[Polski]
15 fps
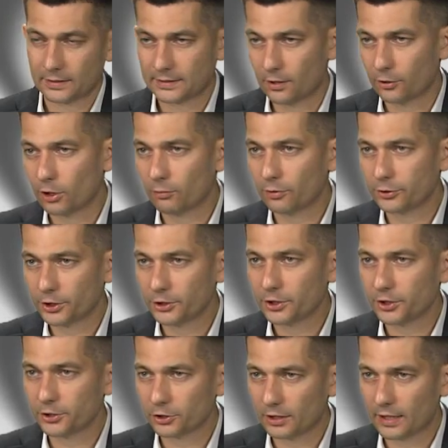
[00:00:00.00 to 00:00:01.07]
Za około
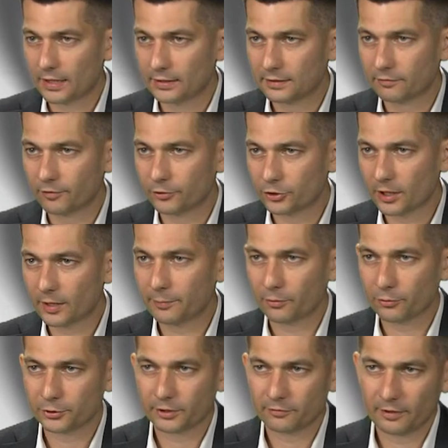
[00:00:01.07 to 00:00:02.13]
10 lat wyczerpią
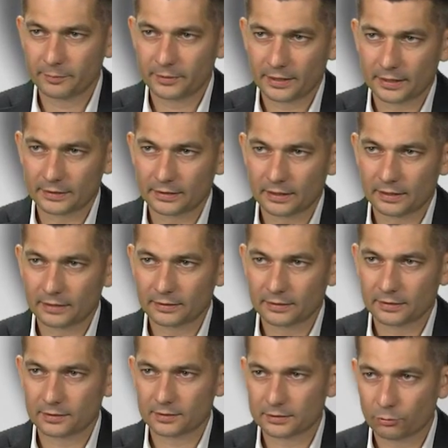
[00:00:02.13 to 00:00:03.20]
się w Emiratach
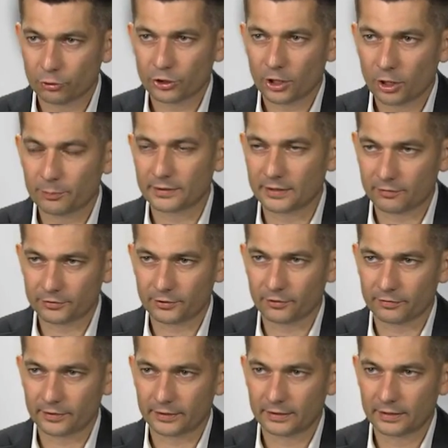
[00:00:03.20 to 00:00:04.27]
złoża ropy
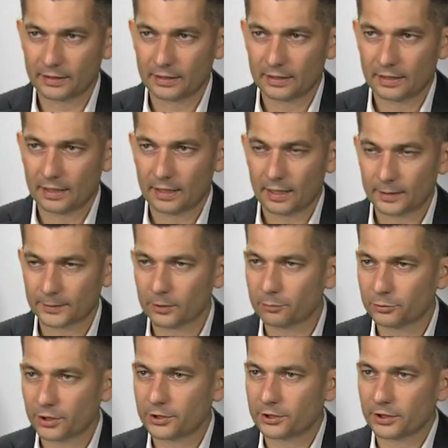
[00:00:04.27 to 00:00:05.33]
naftowej, a to
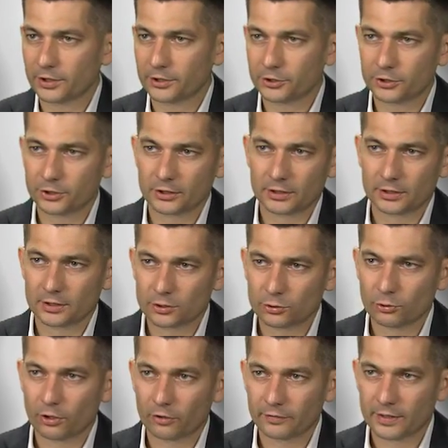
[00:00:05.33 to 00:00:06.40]
przecież y,
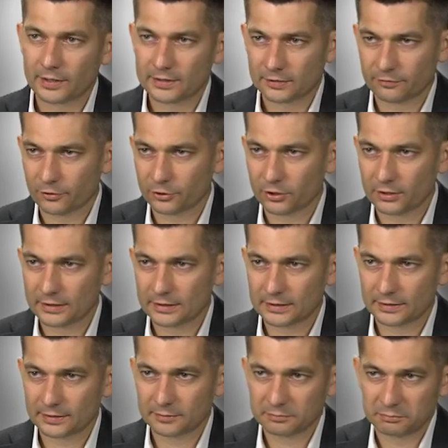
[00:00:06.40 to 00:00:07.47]
surowiec
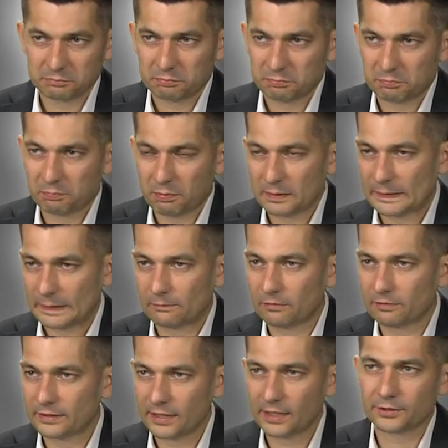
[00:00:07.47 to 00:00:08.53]
tworzący
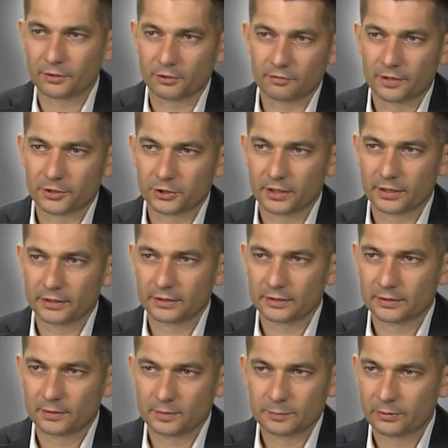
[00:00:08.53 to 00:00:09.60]
podstawowy sektor
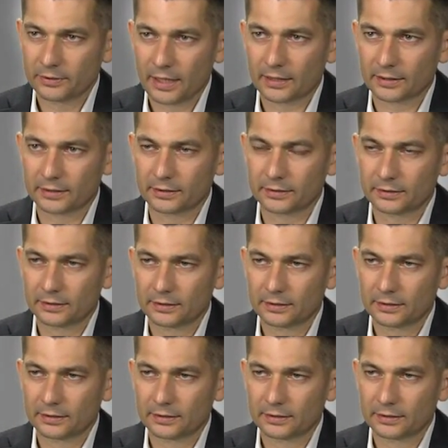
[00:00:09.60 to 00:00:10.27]
waszej gospodarki.